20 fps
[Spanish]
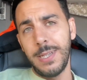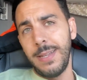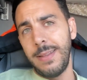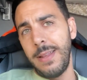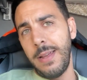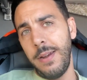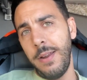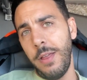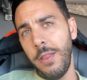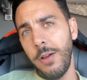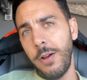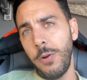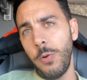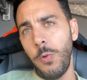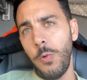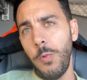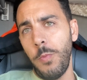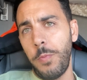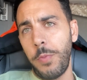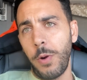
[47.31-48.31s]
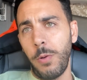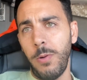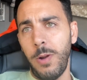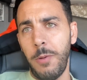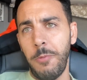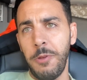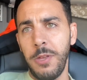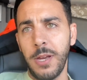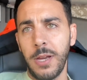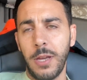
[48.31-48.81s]
he tenido algún
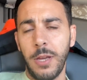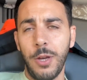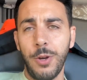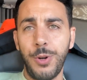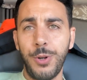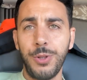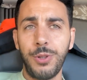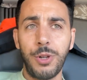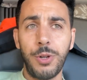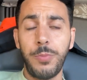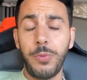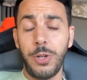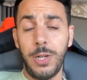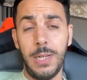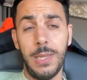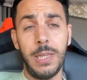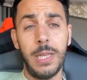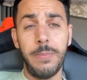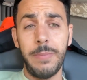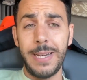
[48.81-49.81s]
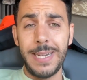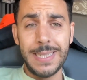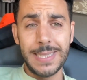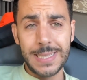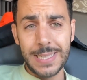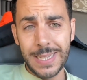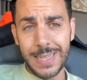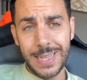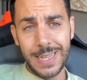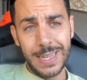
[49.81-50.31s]
problemilla que otro por el tema
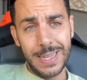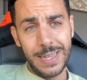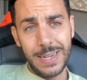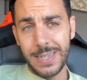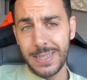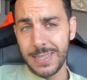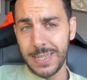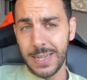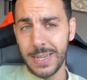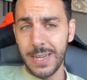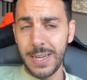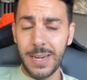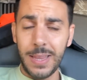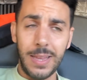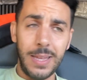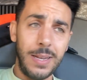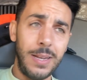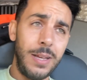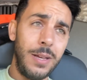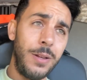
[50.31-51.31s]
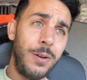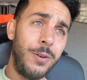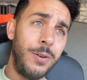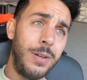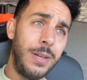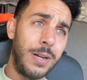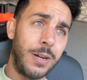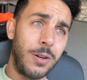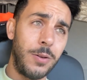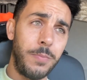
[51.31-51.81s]
este de querer sacar dinero,
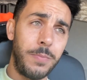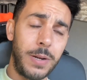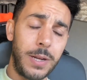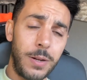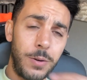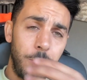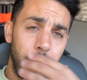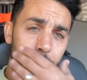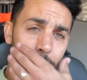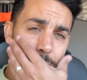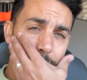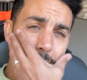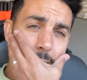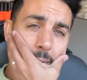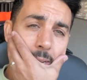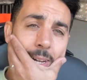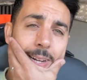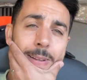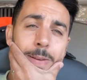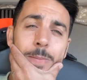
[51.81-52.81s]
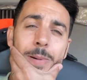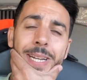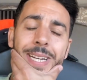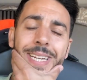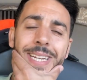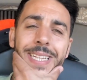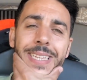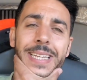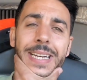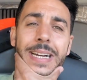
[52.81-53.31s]
ir a comprar un coche en
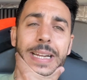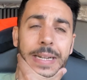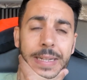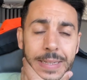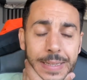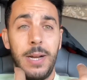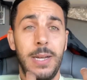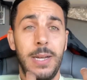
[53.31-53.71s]
Alemania y tal.